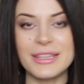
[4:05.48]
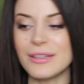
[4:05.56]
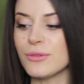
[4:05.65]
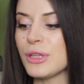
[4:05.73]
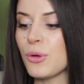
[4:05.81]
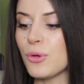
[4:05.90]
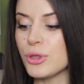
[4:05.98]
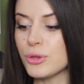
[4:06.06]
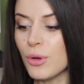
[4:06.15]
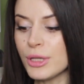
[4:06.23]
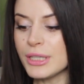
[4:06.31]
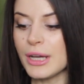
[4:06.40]
это вот такой
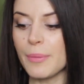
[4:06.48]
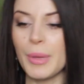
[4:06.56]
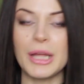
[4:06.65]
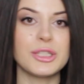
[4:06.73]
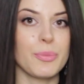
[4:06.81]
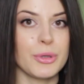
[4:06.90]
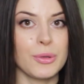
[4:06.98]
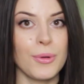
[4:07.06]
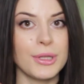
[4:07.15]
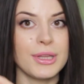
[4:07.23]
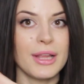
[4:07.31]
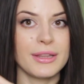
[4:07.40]
тоник, опять же,
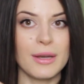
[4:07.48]
подходит для